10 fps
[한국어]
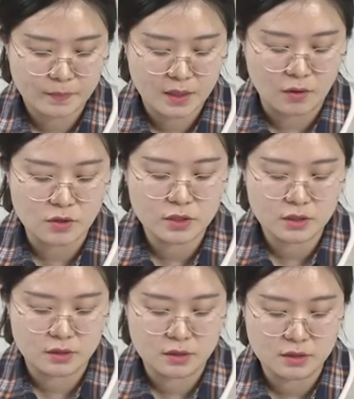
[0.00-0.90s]
여전히
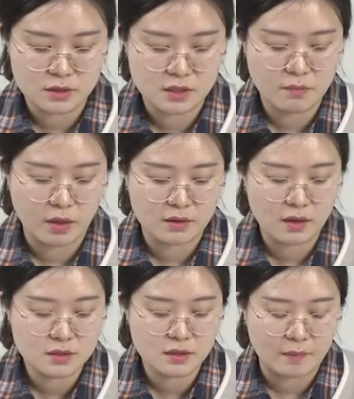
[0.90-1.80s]
그는 지금
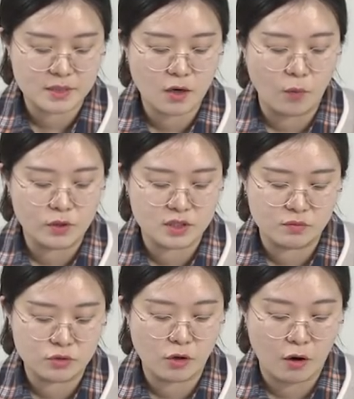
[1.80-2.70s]
만나는 남자가 없는지
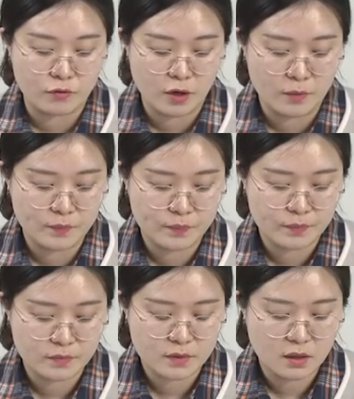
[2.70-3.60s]
묻더라고요.
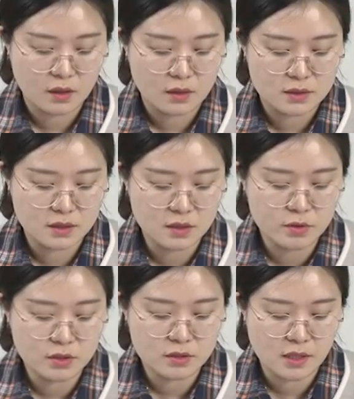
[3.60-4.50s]

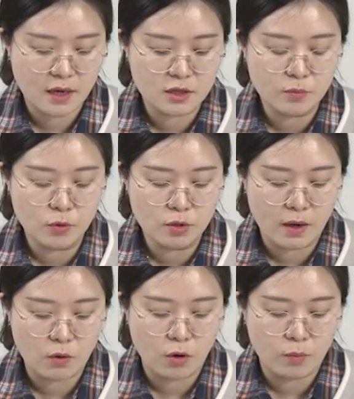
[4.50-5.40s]
지금은 제가 핸드폰을
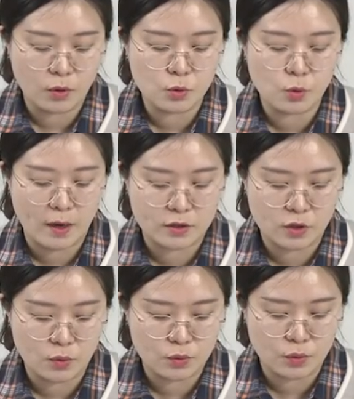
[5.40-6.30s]
바꿔 번호도
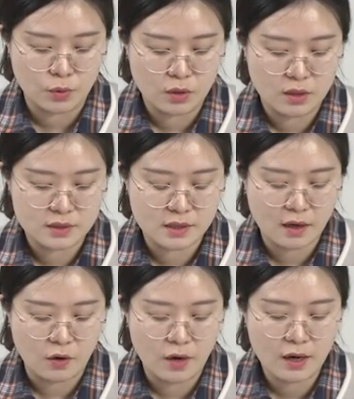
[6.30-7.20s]
바뀌었고
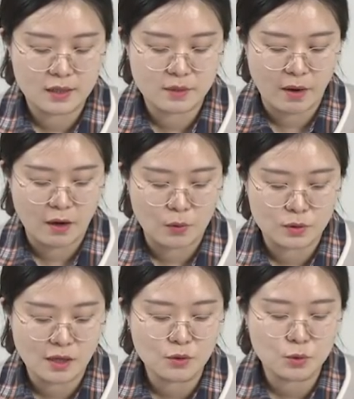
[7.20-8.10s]
제가 연락하지
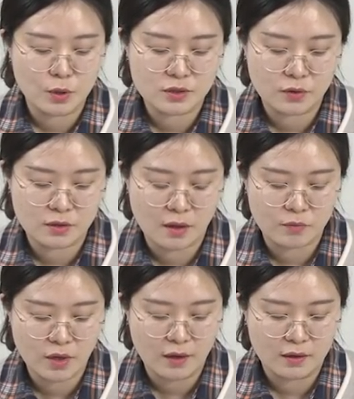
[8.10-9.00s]
말라고 쌍욕도 했었기
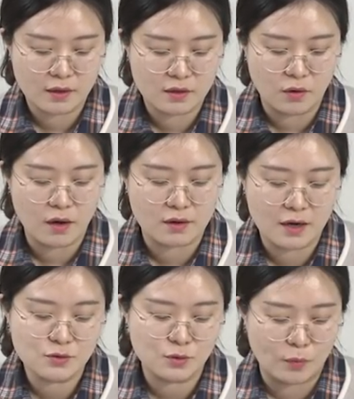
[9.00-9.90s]
때문에 연락을
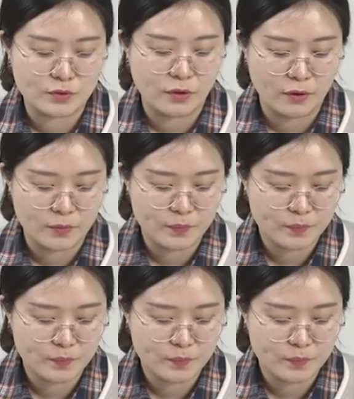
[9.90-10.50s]
할 수도 없어요.